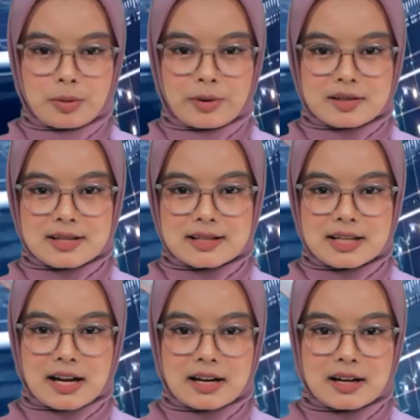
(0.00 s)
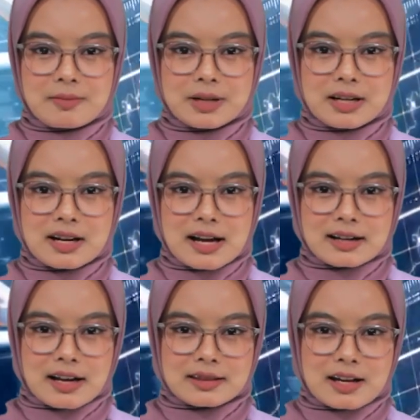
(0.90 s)
Pemirsa, jika Anda
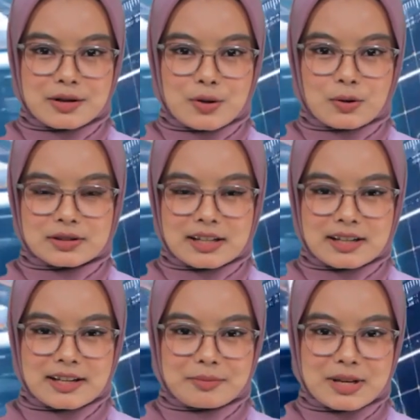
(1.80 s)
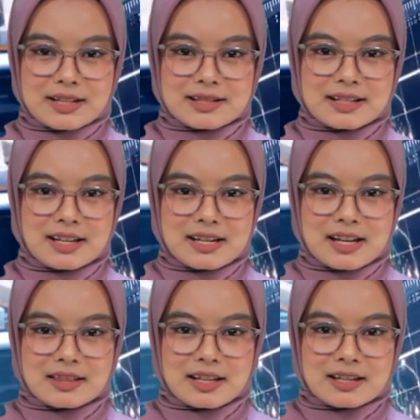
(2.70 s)
mendengar kata dokter yang
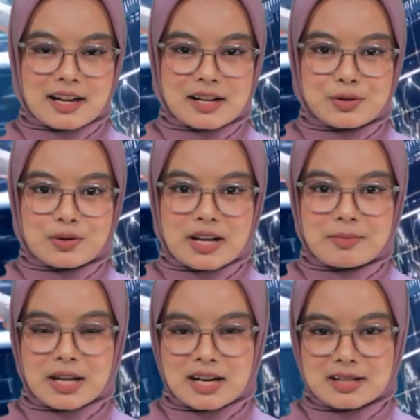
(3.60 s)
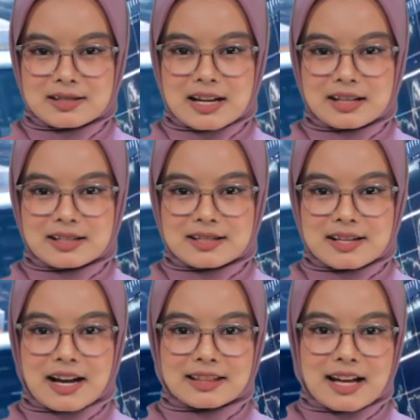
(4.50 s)
biasanya identik dengan dunia medis
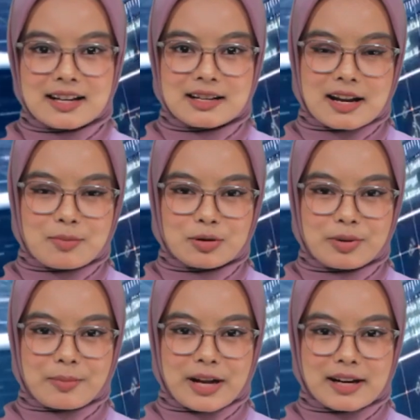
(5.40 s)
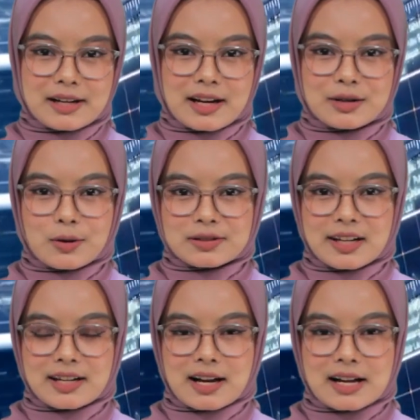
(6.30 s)
dan kesehatan, namun berbeda dengan
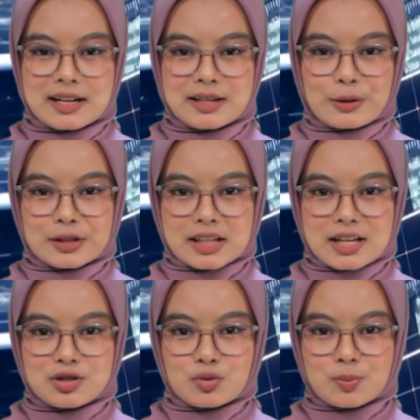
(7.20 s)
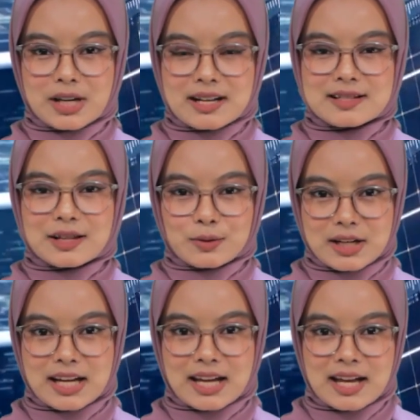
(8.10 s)
dokter yang ada di kota Tanjung Pinang
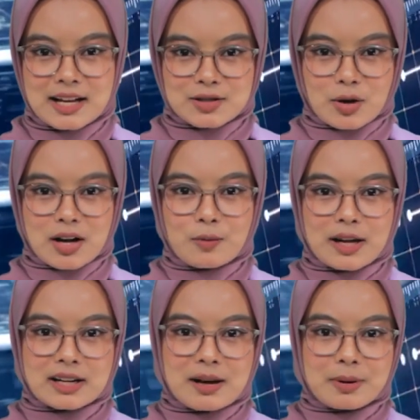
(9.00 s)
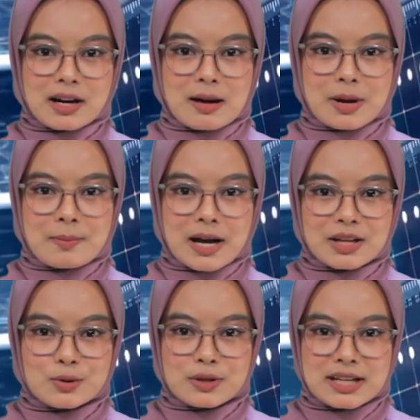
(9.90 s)
satu ini, seorang warga bernama
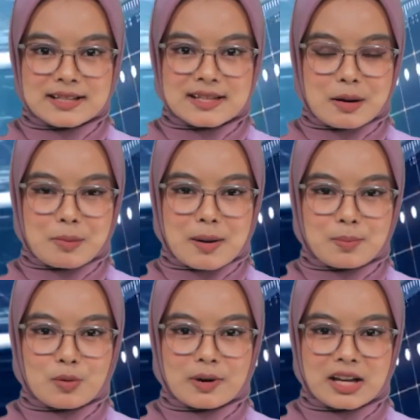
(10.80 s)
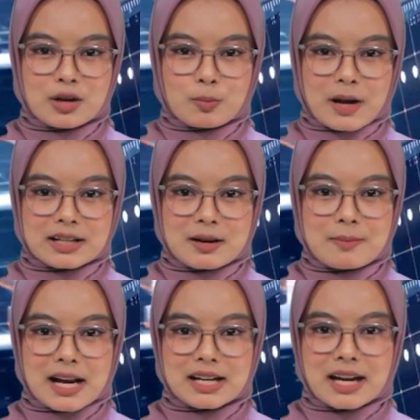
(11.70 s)
Mah Yunis yang mampu
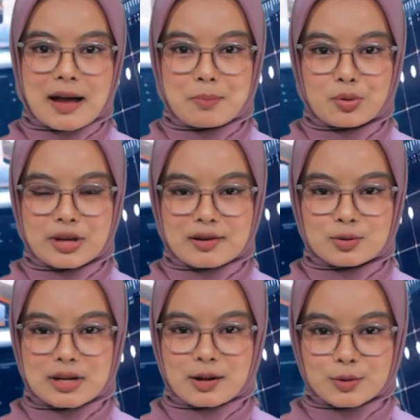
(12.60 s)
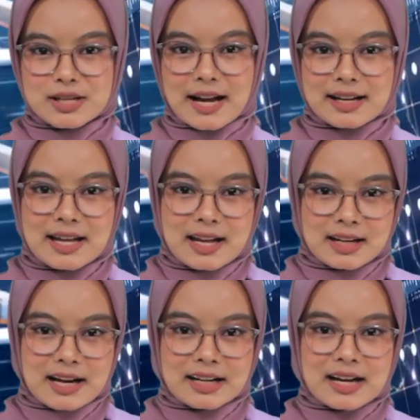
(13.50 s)
menghidupkan kembali lampu yang sudah rusak.
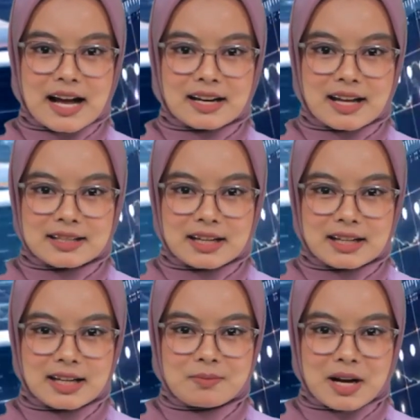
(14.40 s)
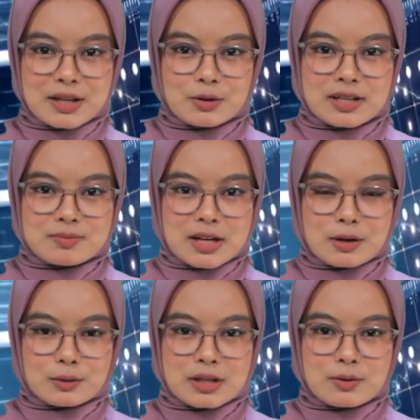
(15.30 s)
Dengan keahliannya ini, Mah
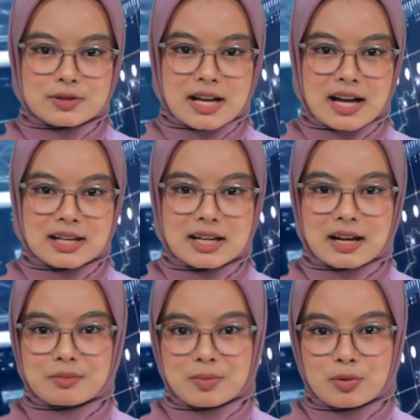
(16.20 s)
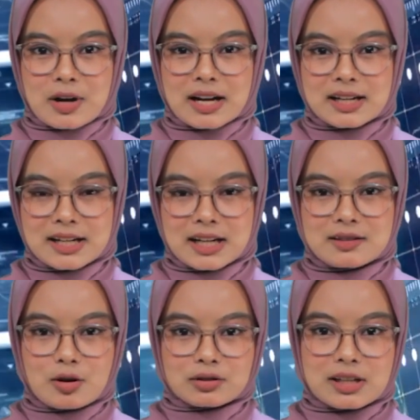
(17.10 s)
Yunis menggeluti usaha dengan membuka
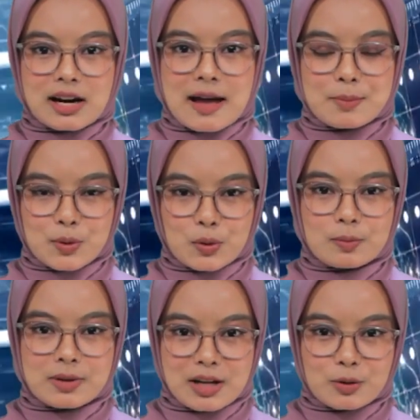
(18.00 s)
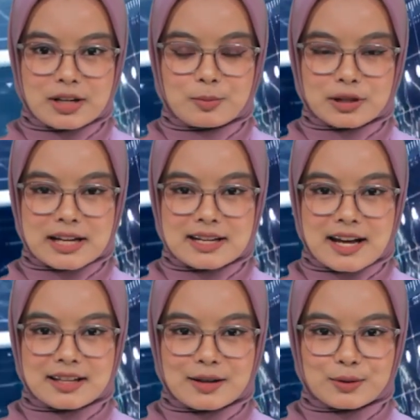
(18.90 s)
klinik dokter lampu. Berikut
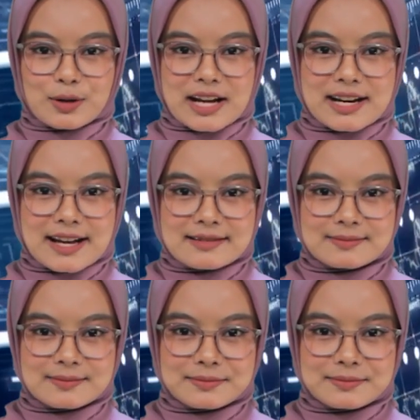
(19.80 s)
liputannya hanya untuk Anda.